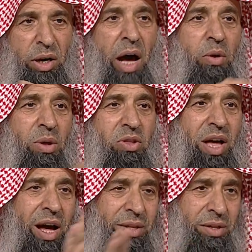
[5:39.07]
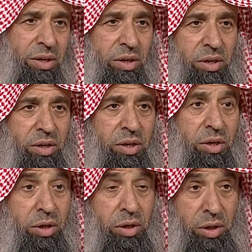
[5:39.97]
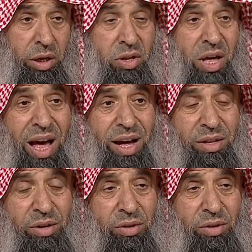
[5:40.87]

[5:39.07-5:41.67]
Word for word: قالوا الزاهد نعم. يعني زاهد